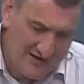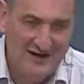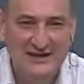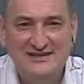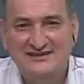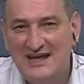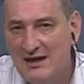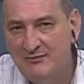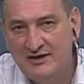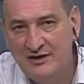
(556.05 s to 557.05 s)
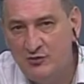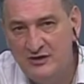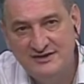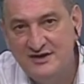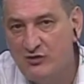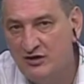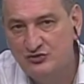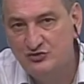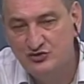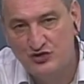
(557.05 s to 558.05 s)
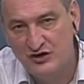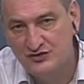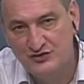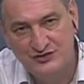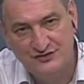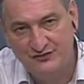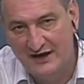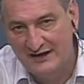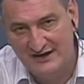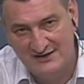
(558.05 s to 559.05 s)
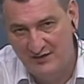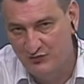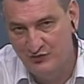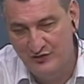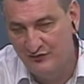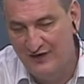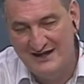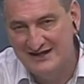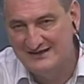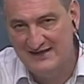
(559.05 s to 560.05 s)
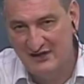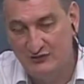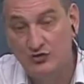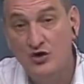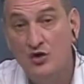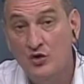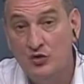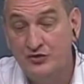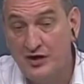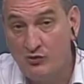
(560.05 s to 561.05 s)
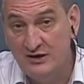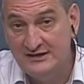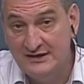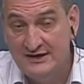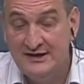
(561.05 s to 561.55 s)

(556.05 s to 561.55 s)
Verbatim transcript: ele sabe que com esse negócio dos sócios vai dar chabu, não vai dar certo. Outra coisa,